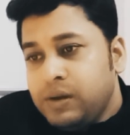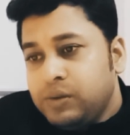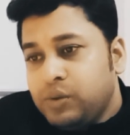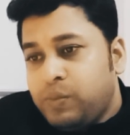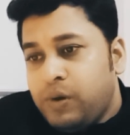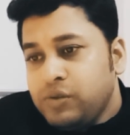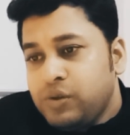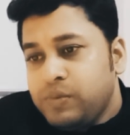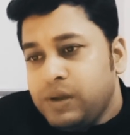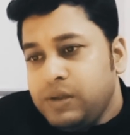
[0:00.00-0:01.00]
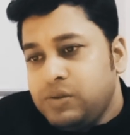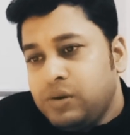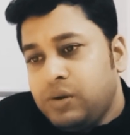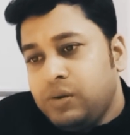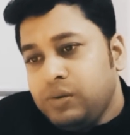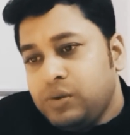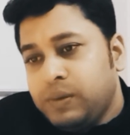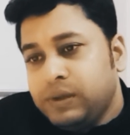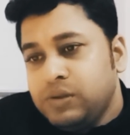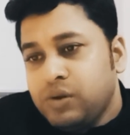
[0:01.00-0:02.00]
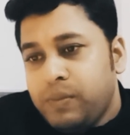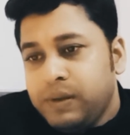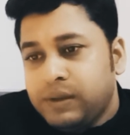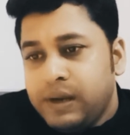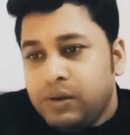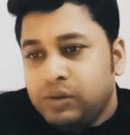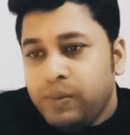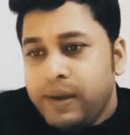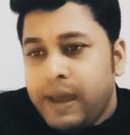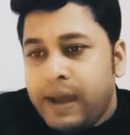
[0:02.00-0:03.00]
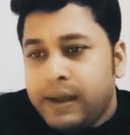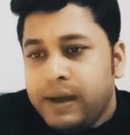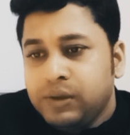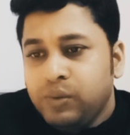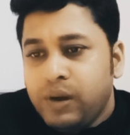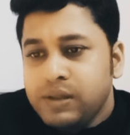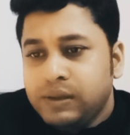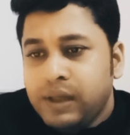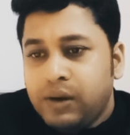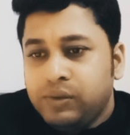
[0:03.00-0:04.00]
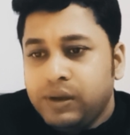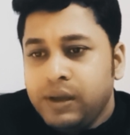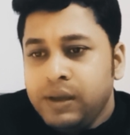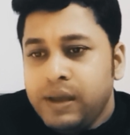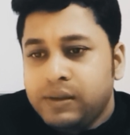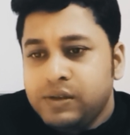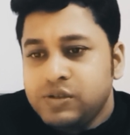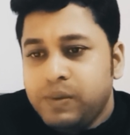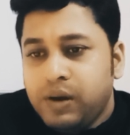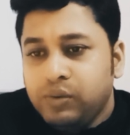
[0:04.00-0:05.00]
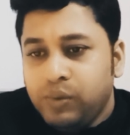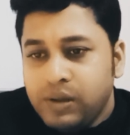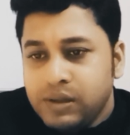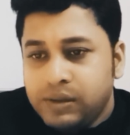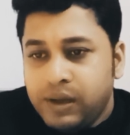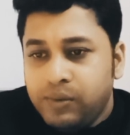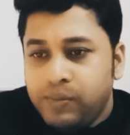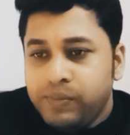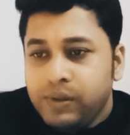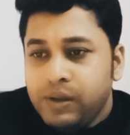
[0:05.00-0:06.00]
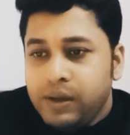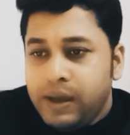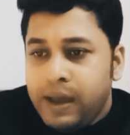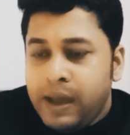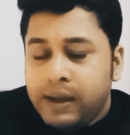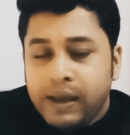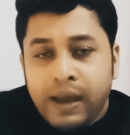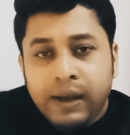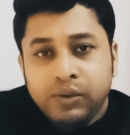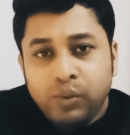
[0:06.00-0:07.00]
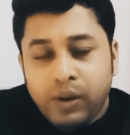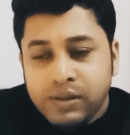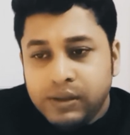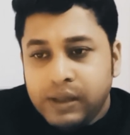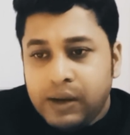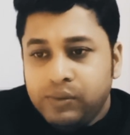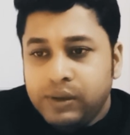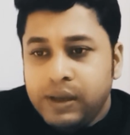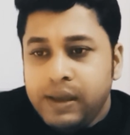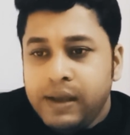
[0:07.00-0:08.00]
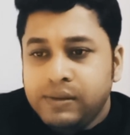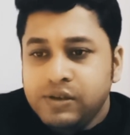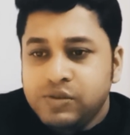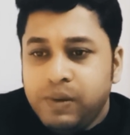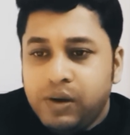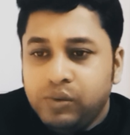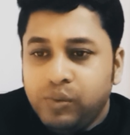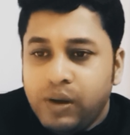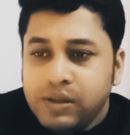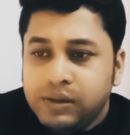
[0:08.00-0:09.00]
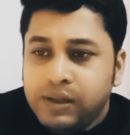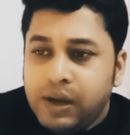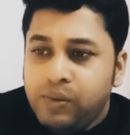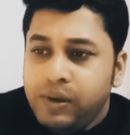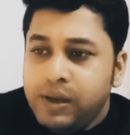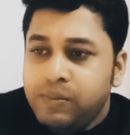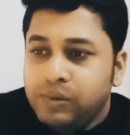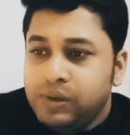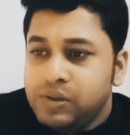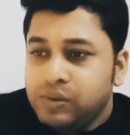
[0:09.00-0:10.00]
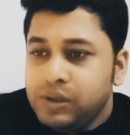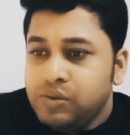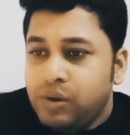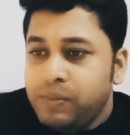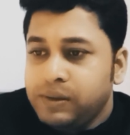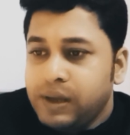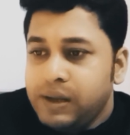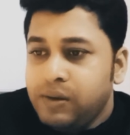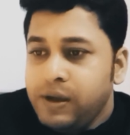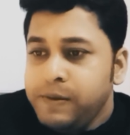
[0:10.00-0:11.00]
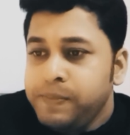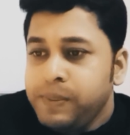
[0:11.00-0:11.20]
তো পঞ্চম শ্রেণীর জন্য তোমাদের জন্মের তারিখ হতে হবে এক এক দু হাজার তেরো থেকে একত্রিশ বারো দু হাজার তেরো এক এক দু হাজার তেরো থেকে একত্রিশ বারো দু হাজার তেরো এর মধ্যে যদি জন্মের তারিখ হয়